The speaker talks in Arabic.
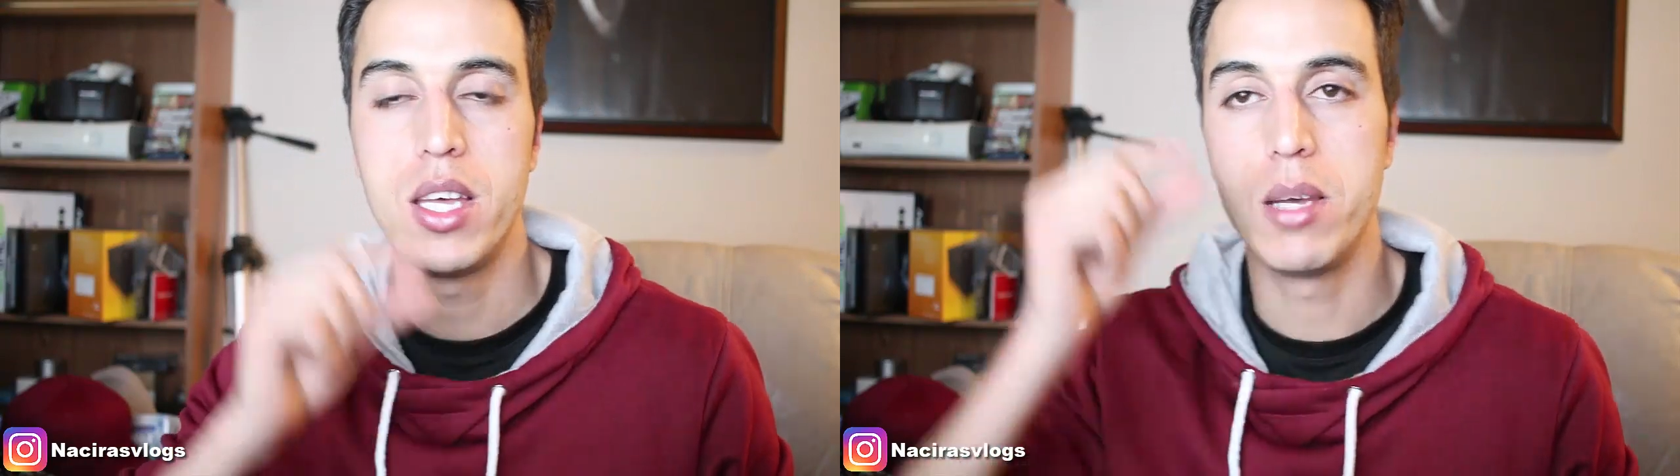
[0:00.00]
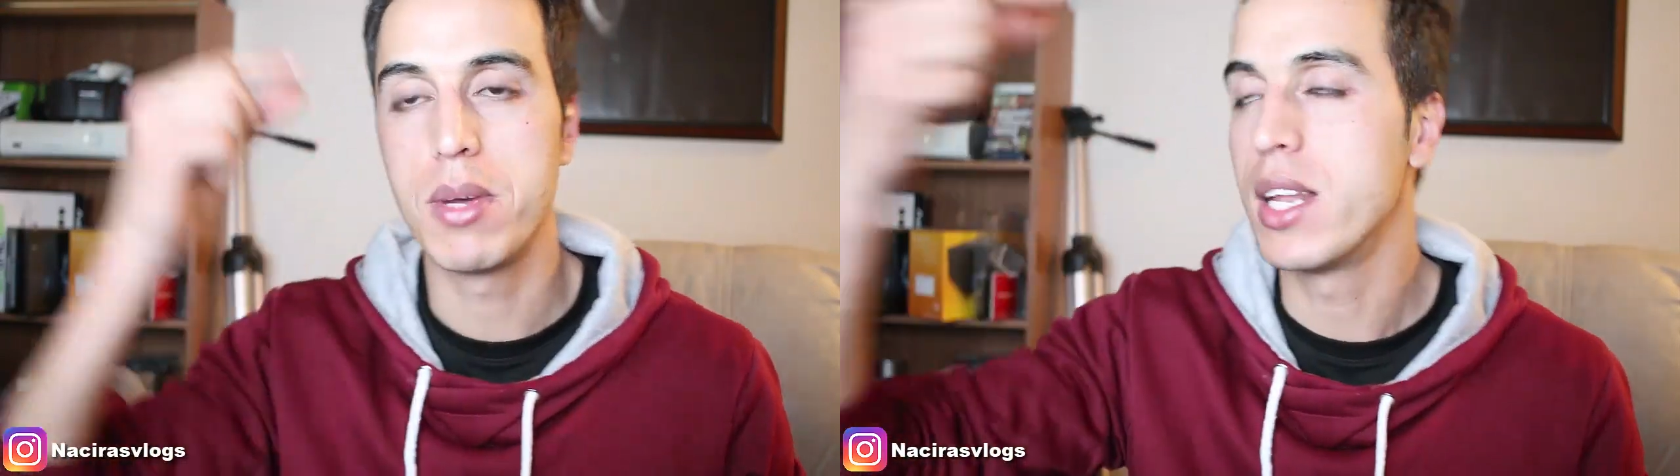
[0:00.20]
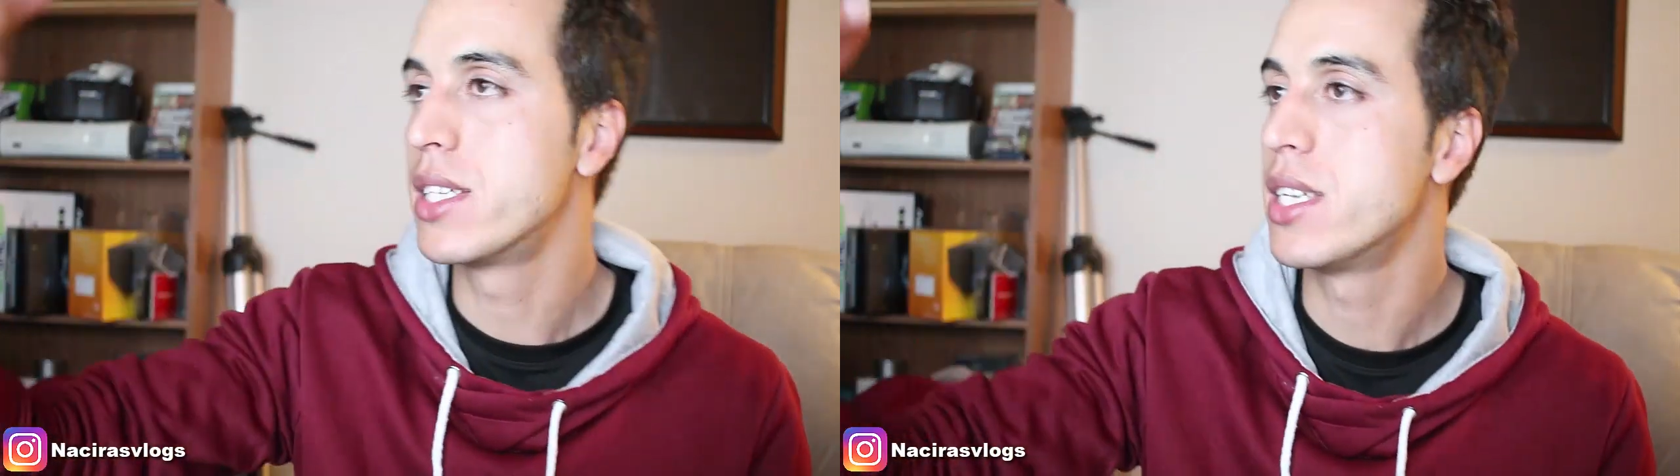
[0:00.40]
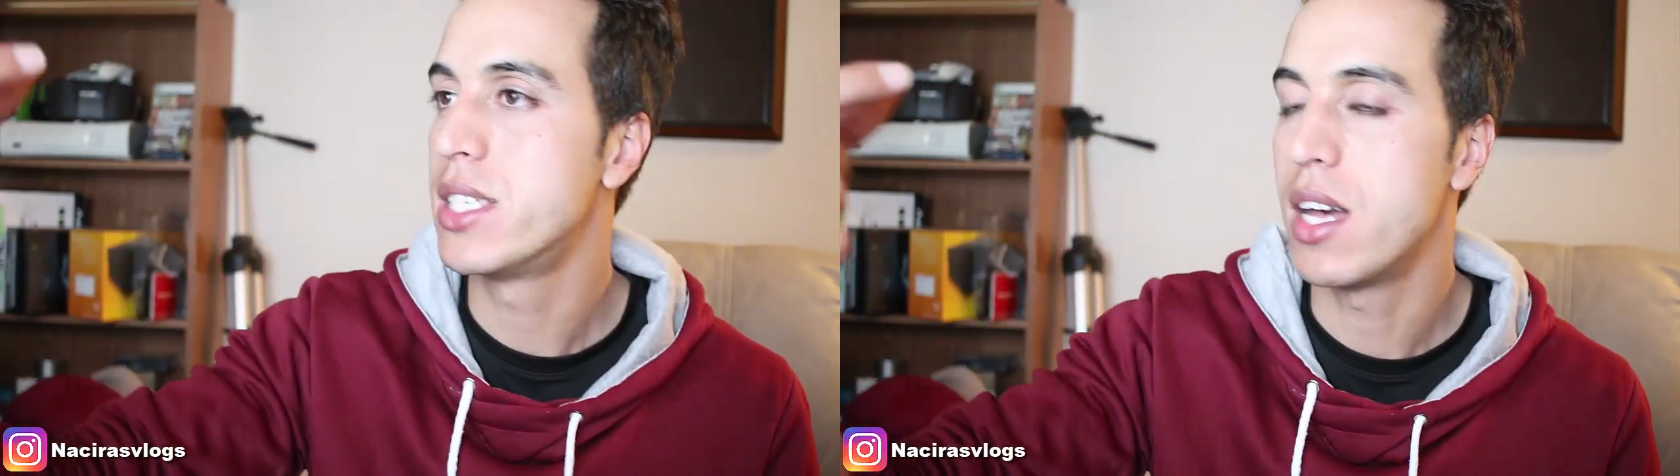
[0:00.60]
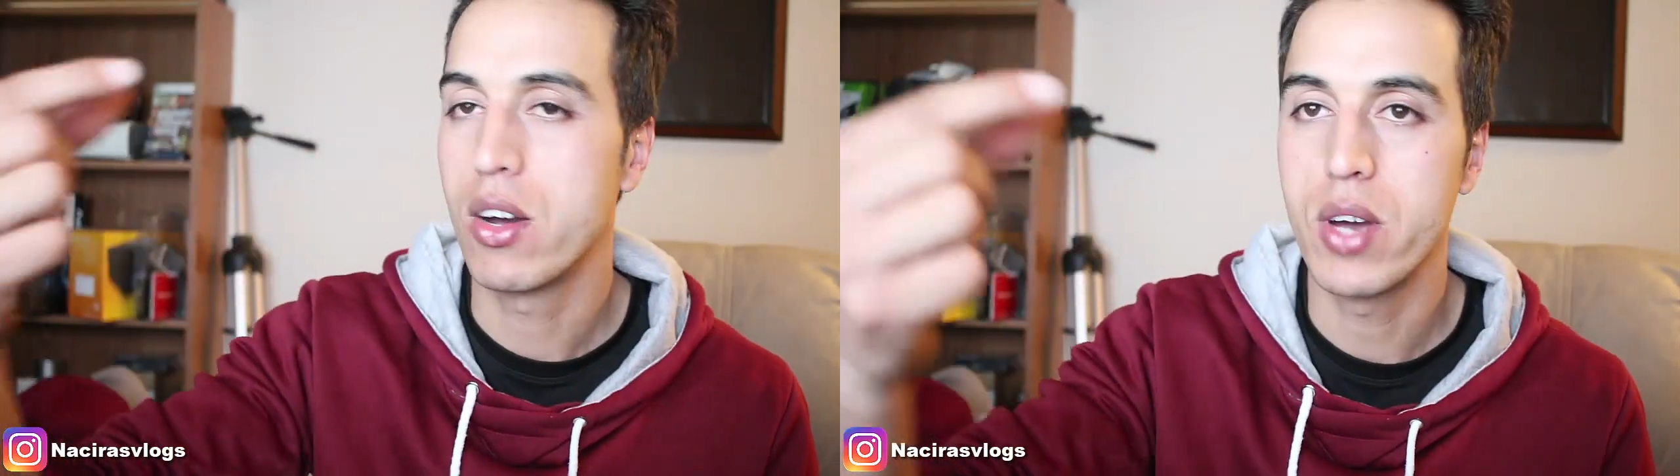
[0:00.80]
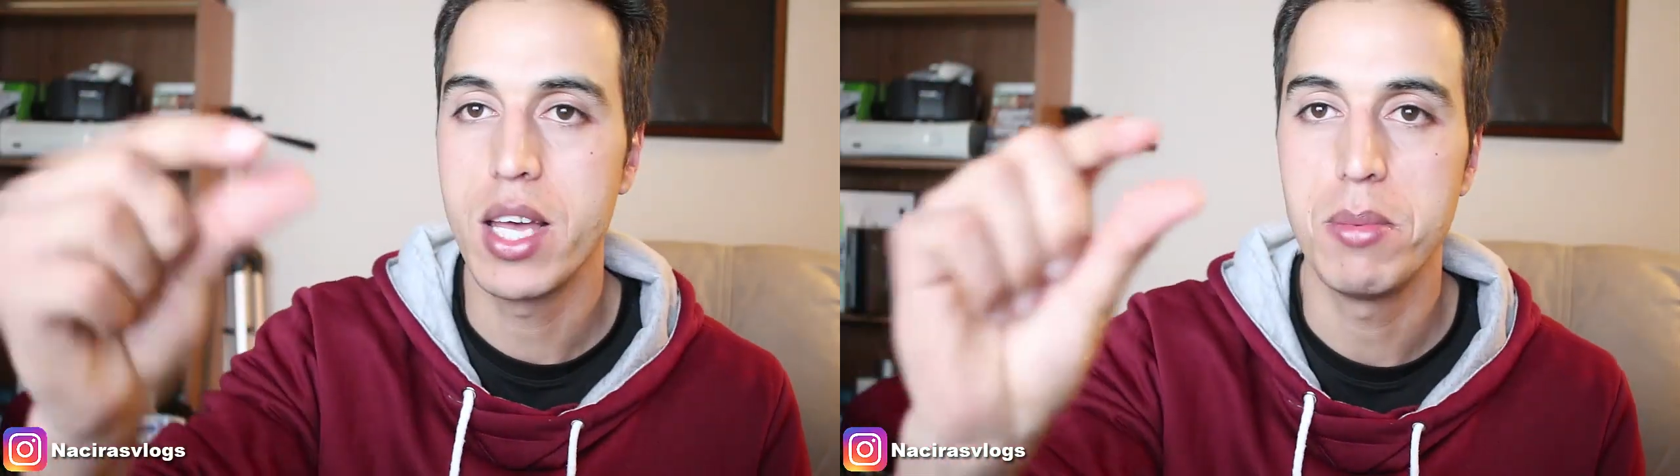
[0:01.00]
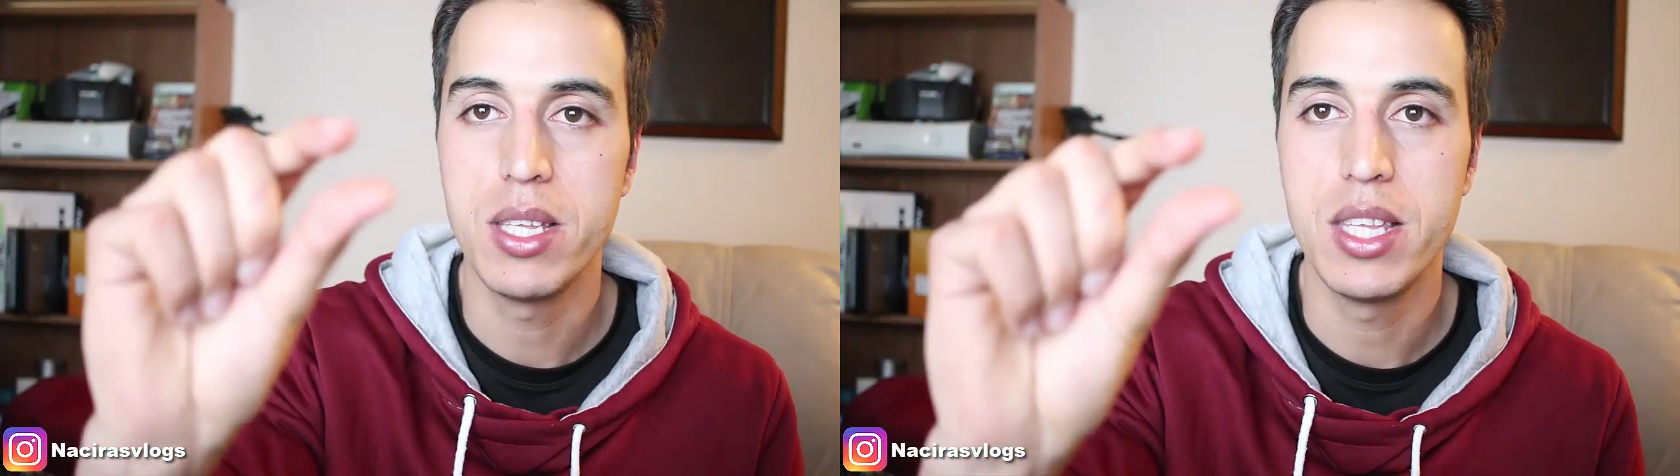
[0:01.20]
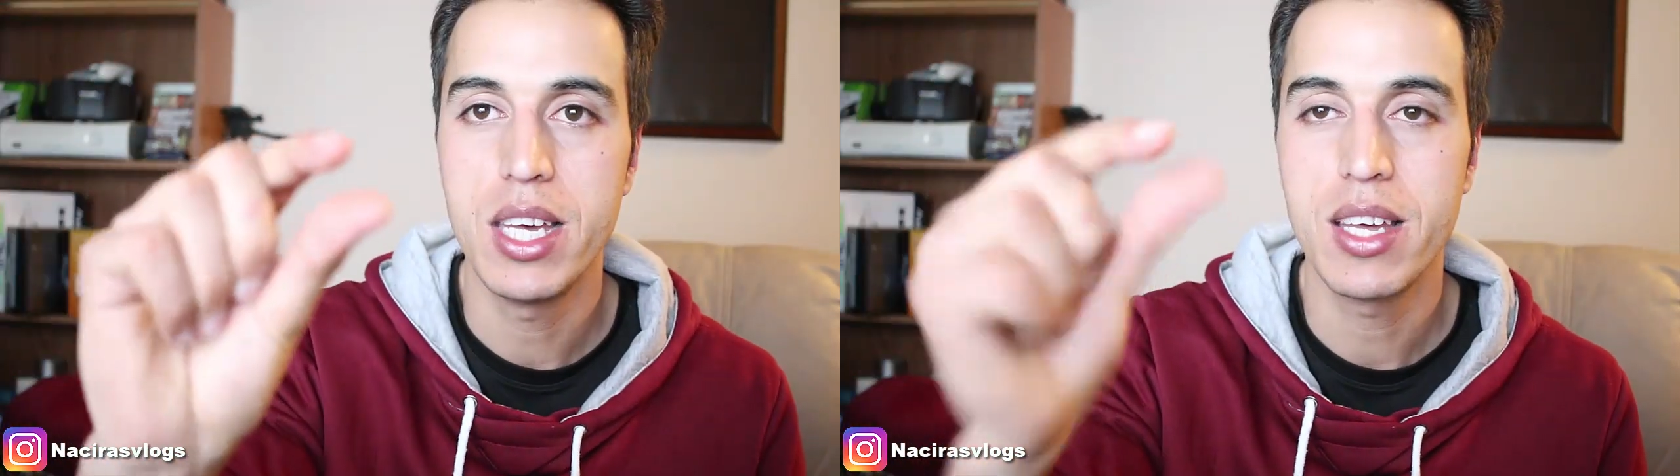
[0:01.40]
يمكن لك تهزها هكايا
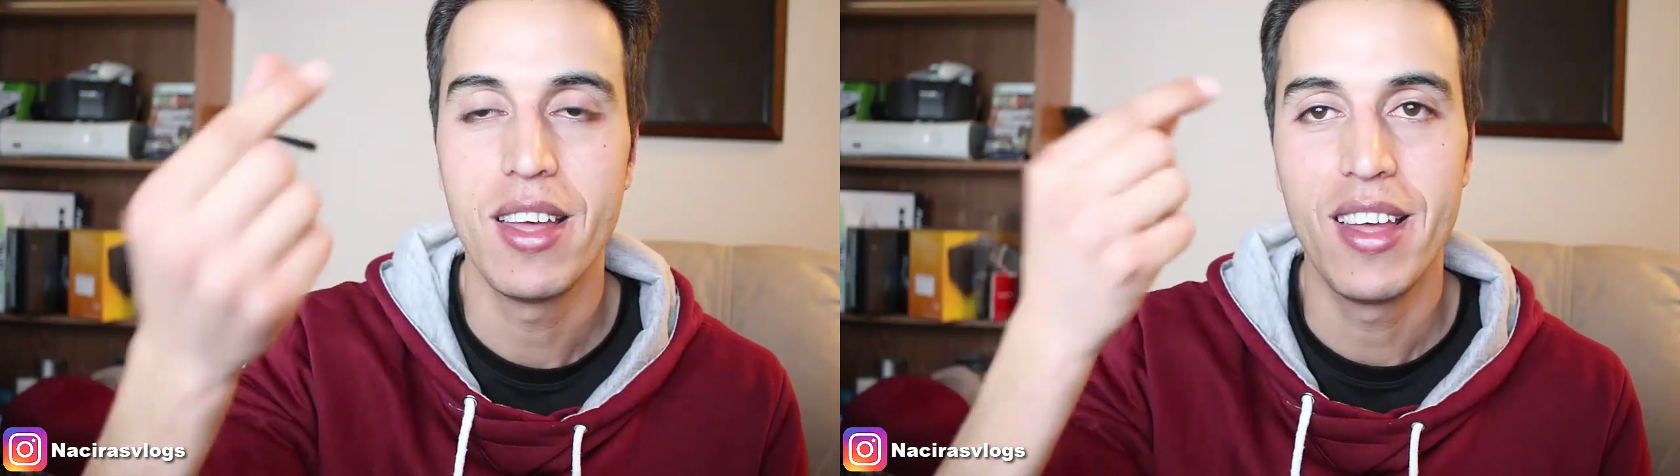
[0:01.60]
بيديك